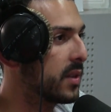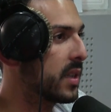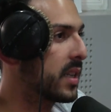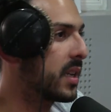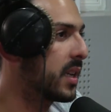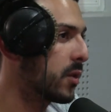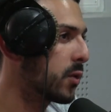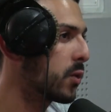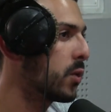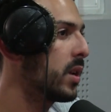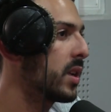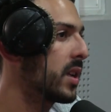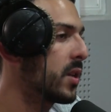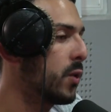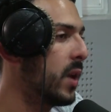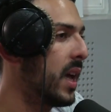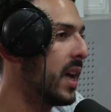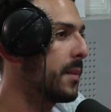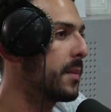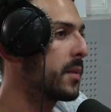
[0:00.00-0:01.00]
euh،
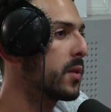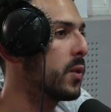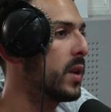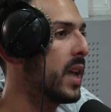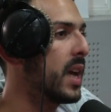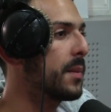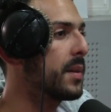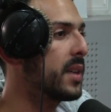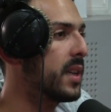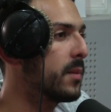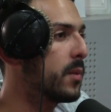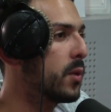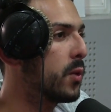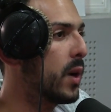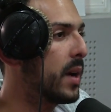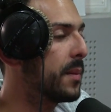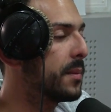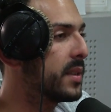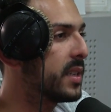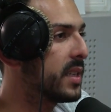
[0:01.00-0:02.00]
كل عام كل عام كيعملوا
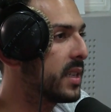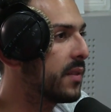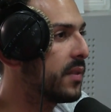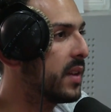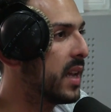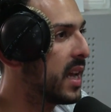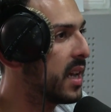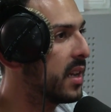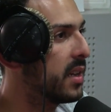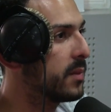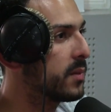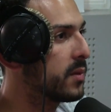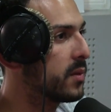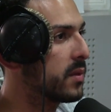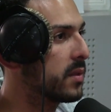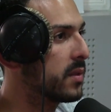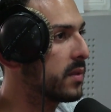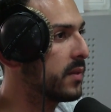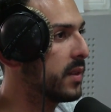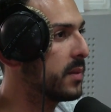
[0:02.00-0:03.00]
واحد مدينه في العالم
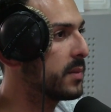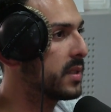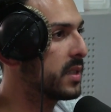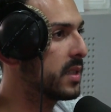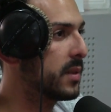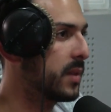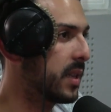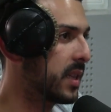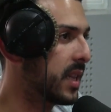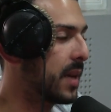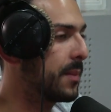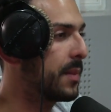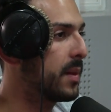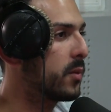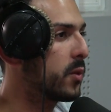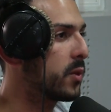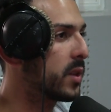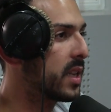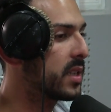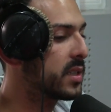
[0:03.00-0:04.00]
دونك euh، فهمتي دابا هذا العام
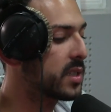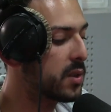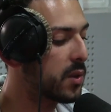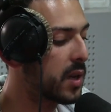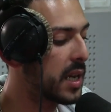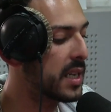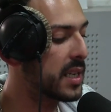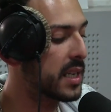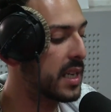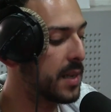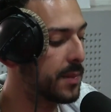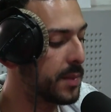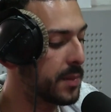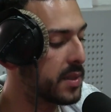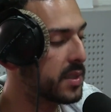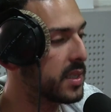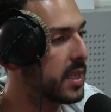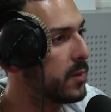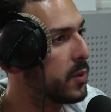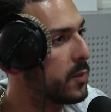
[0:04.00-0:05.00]
عملوا طنجه وقال لك العام اللي
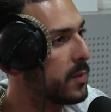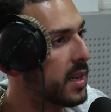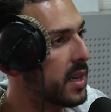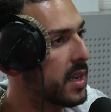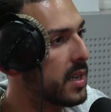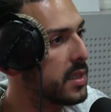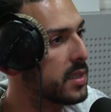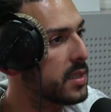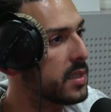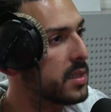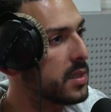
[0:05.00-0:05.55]
جاي يعملوا مراكش